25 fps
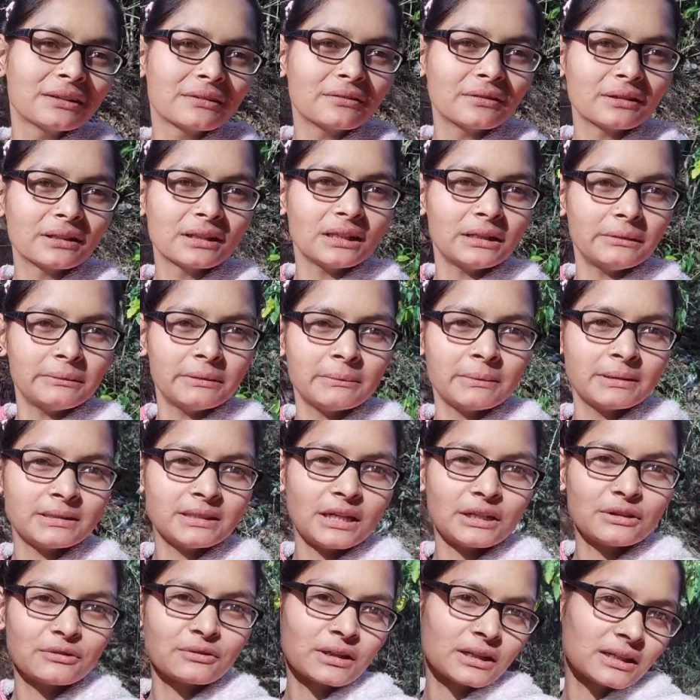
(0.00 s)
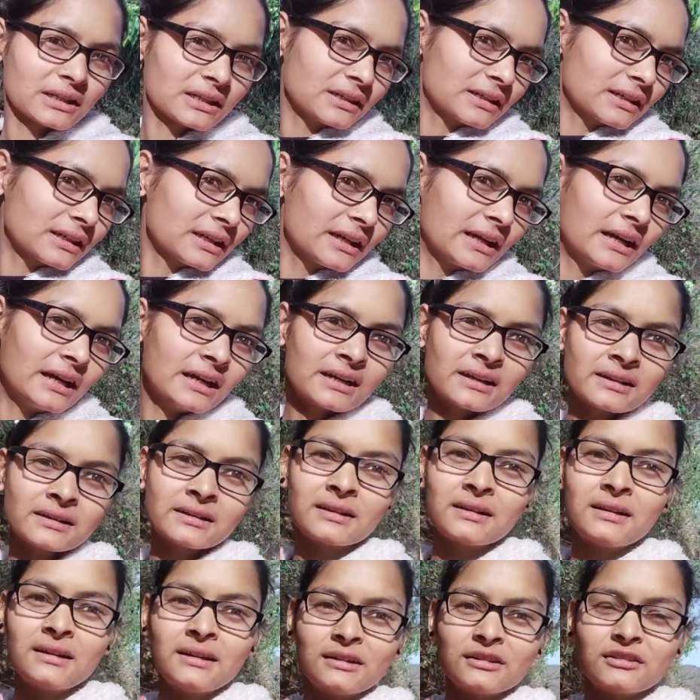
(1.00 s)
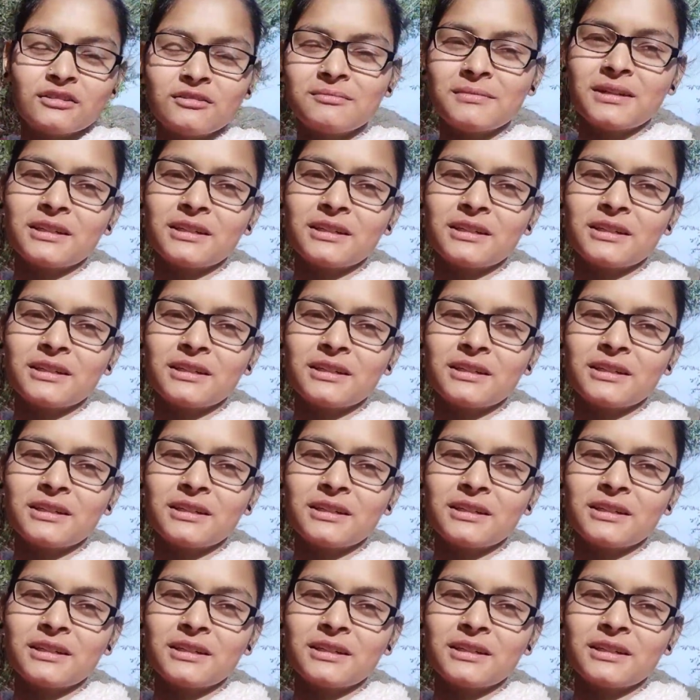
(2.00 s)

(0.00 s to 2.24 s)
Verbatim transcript: क्योंकि अभी मैं जा रही हूँ किटकिट के घर तो